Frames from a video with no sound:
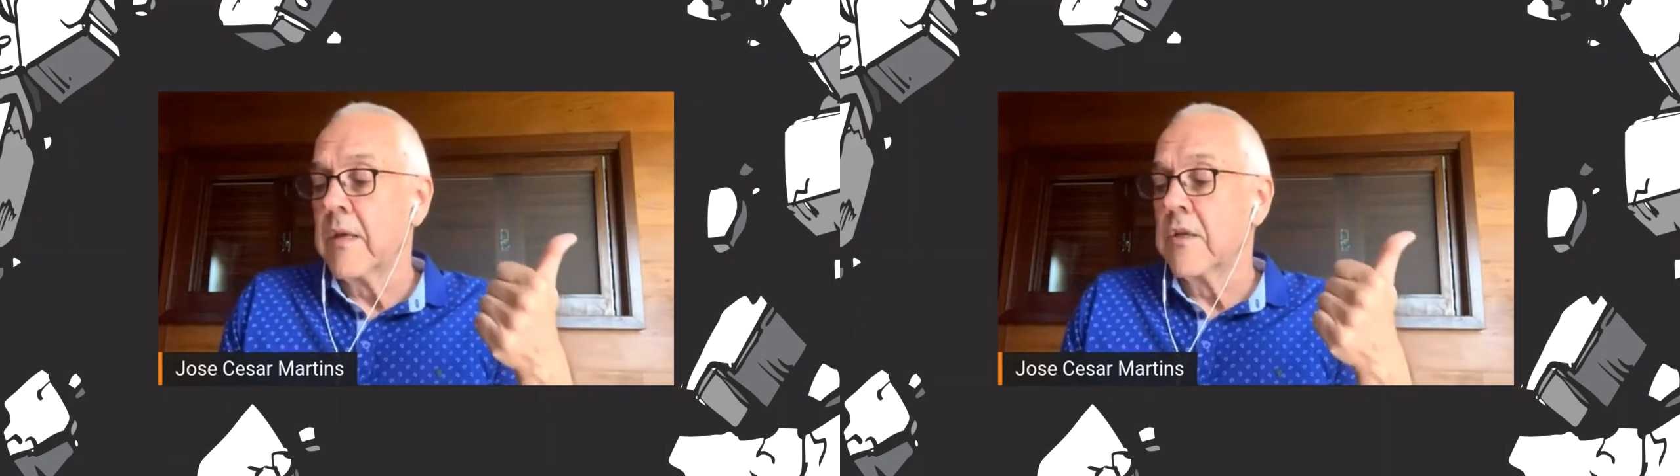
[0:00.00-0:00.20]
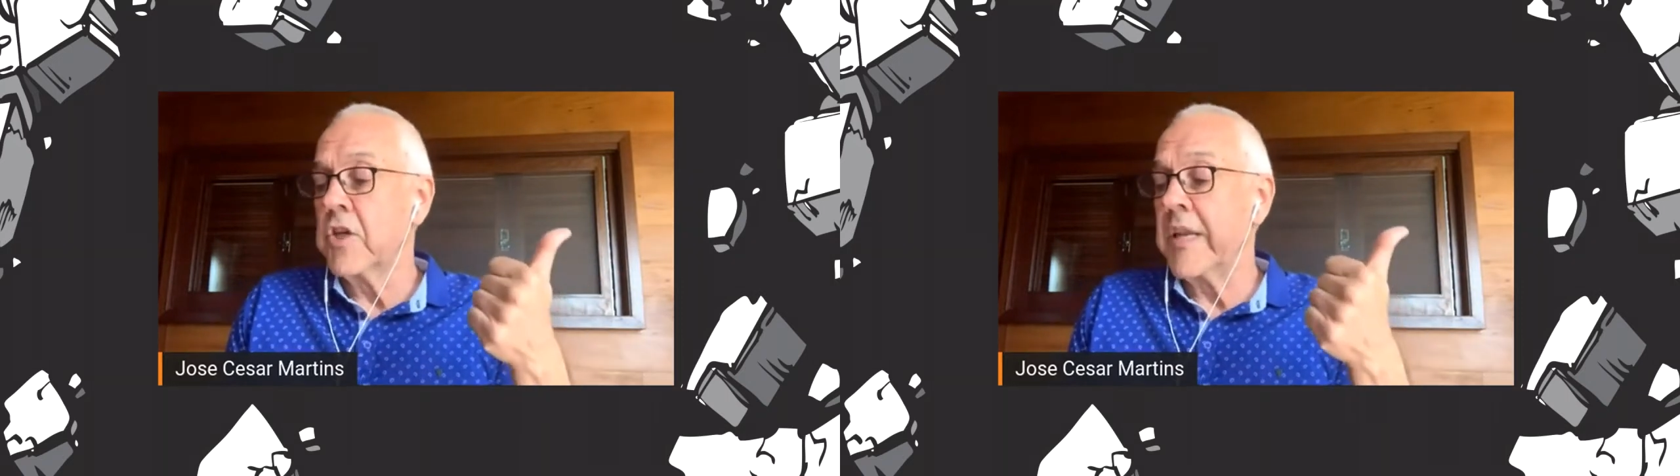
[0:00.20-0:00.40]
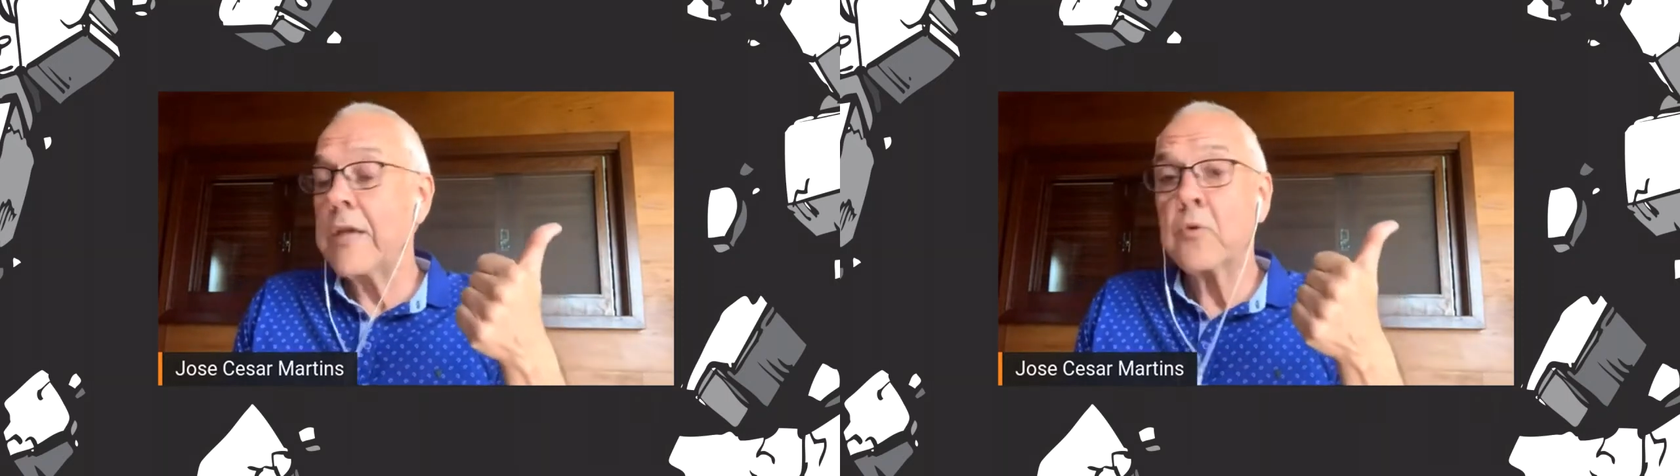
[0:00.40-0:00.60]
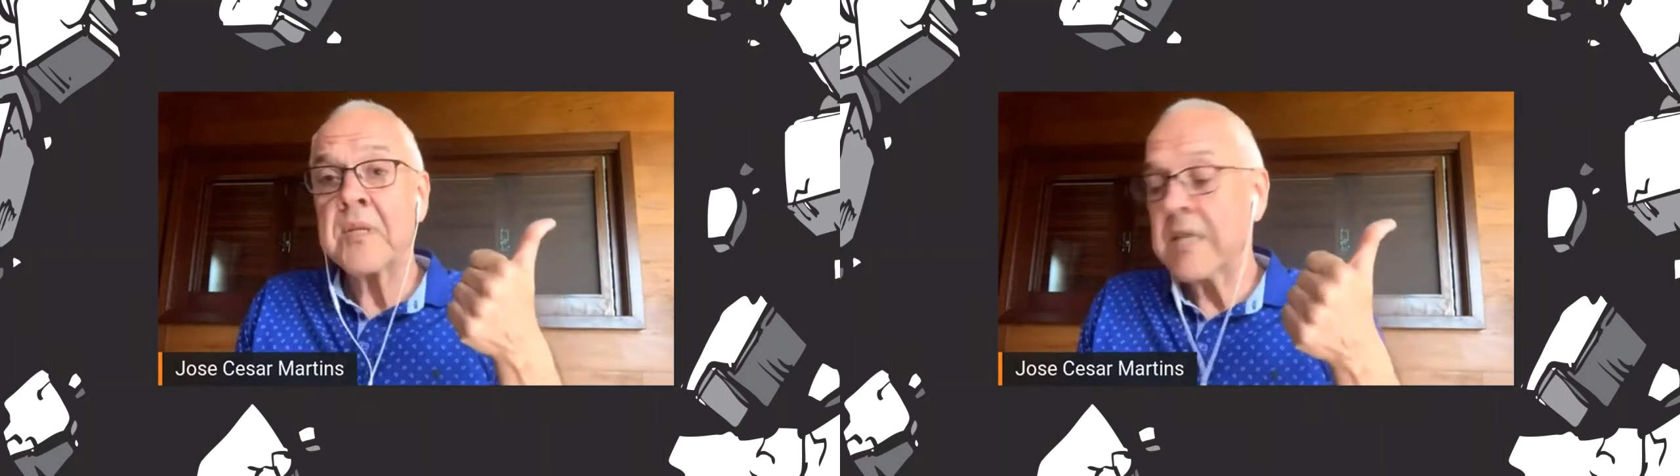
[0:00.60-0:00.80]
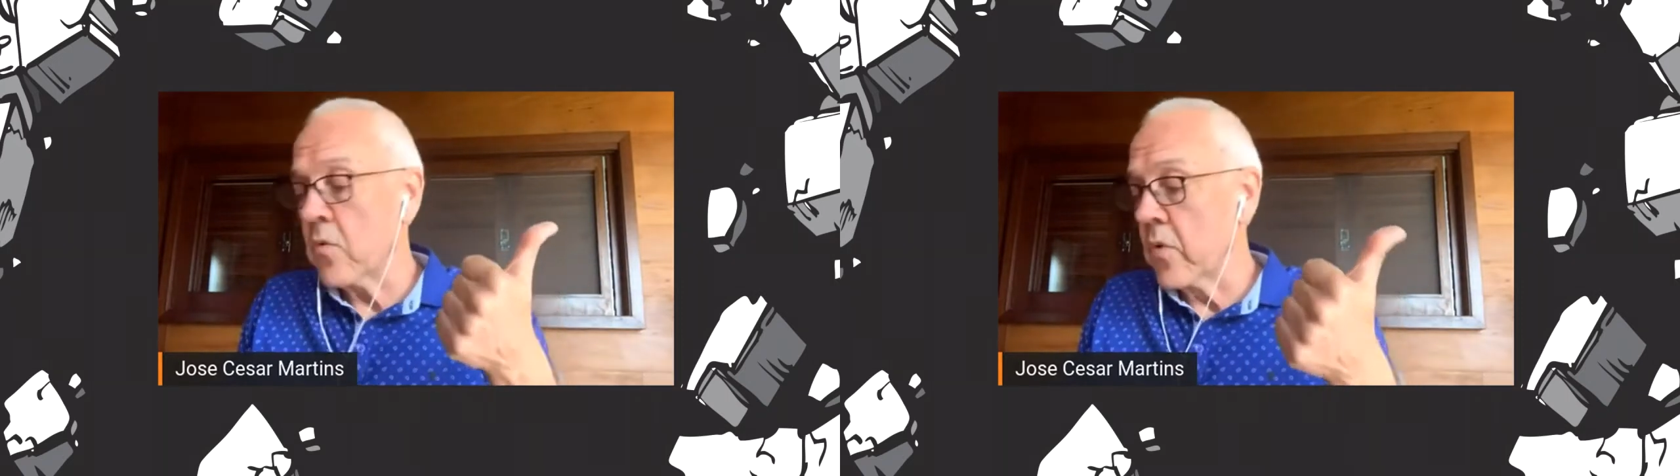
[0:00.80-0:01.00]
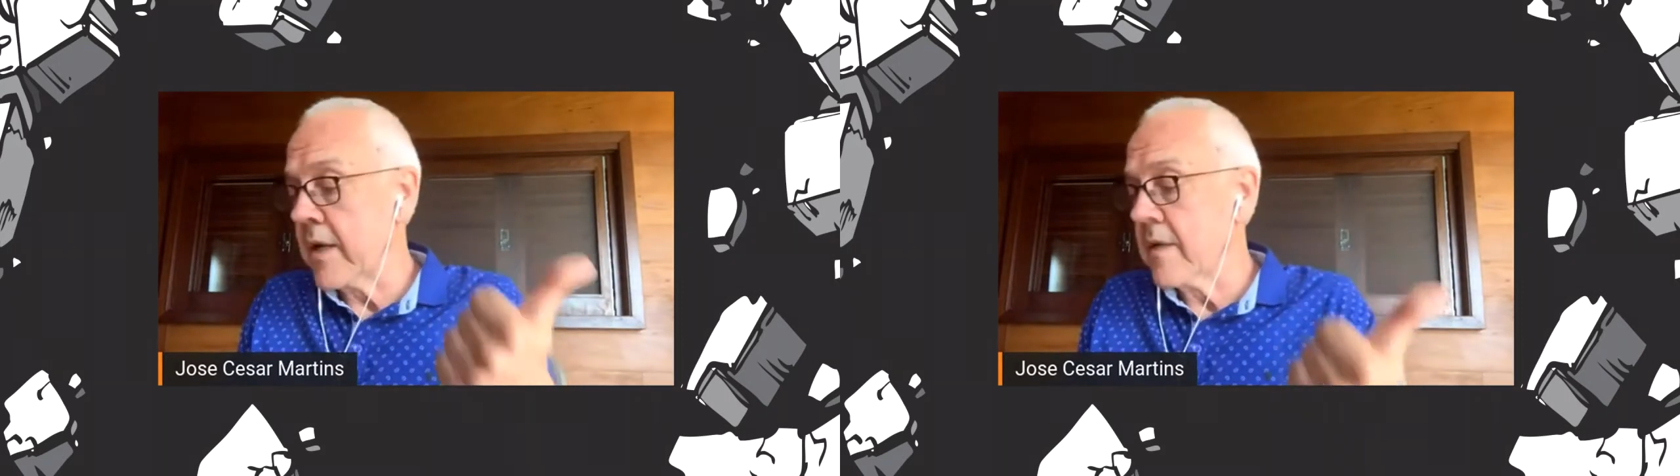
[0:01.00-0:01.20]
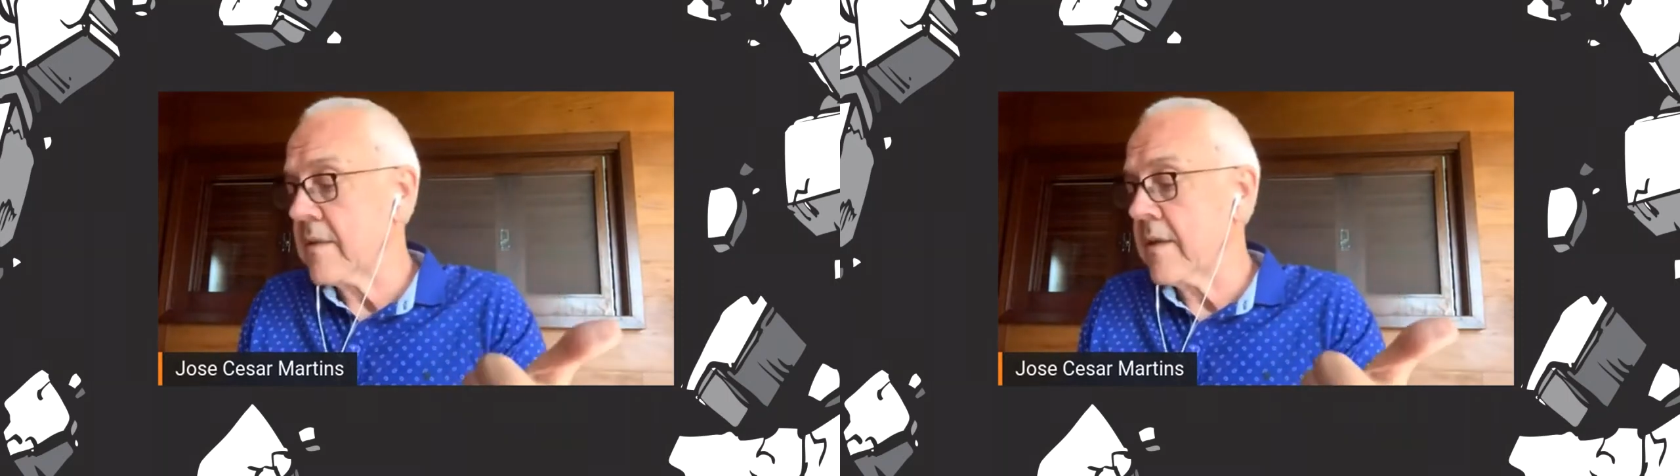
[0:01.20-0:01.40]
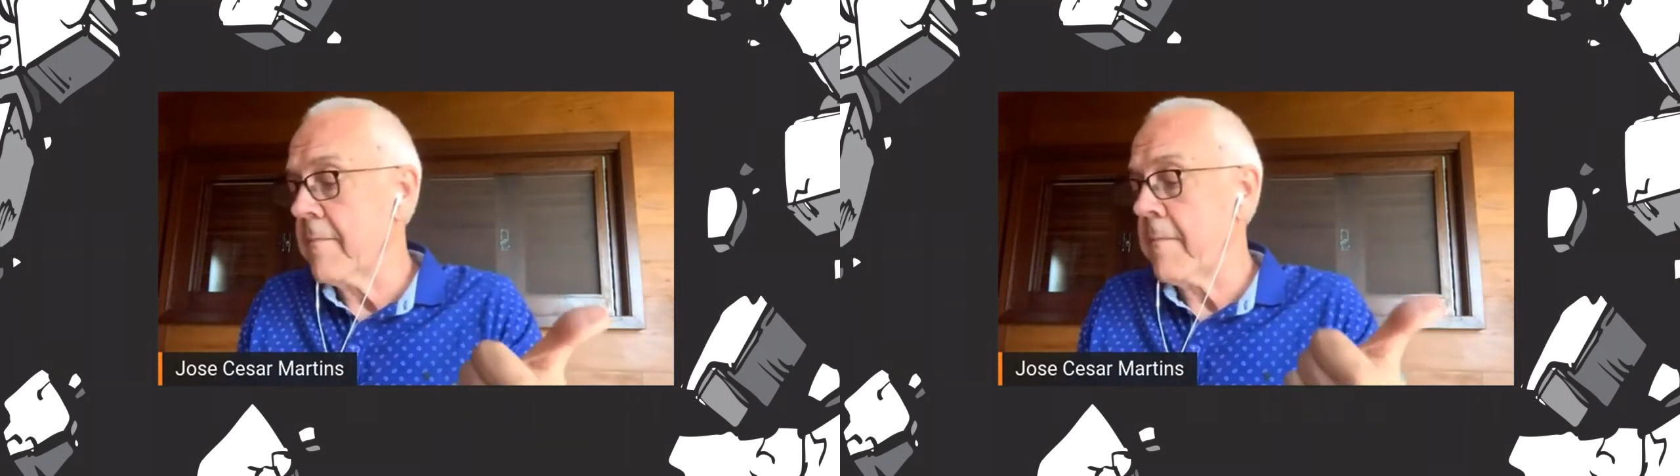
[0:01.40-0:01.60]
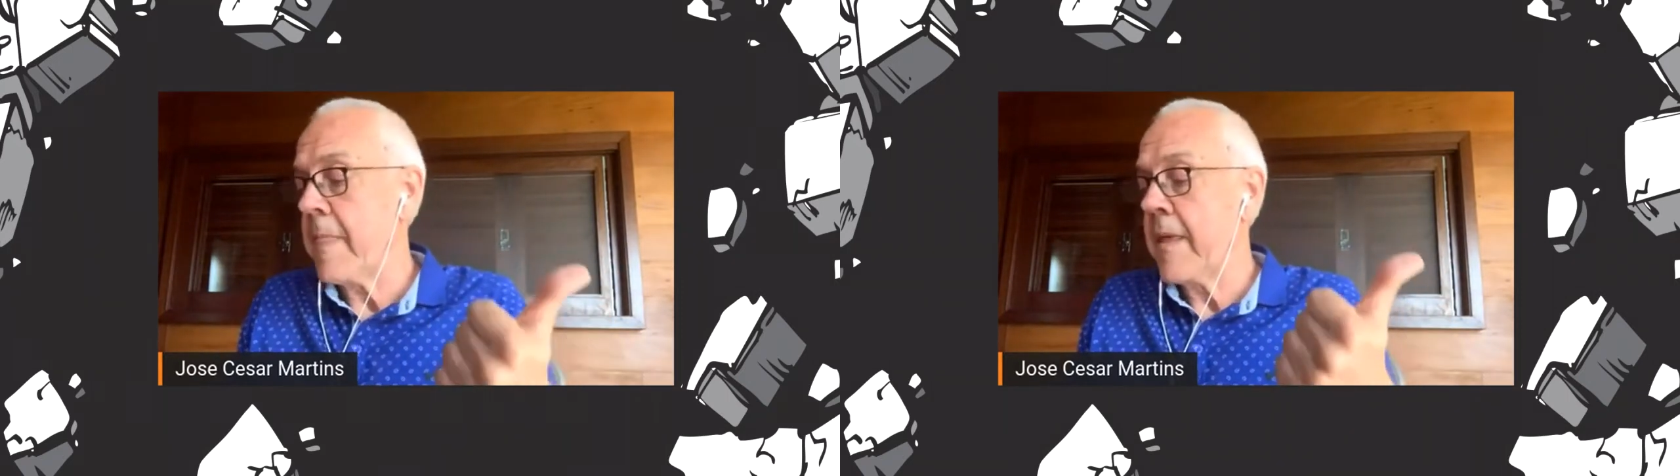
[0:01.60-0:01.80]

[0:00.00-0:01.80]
direito à segurança,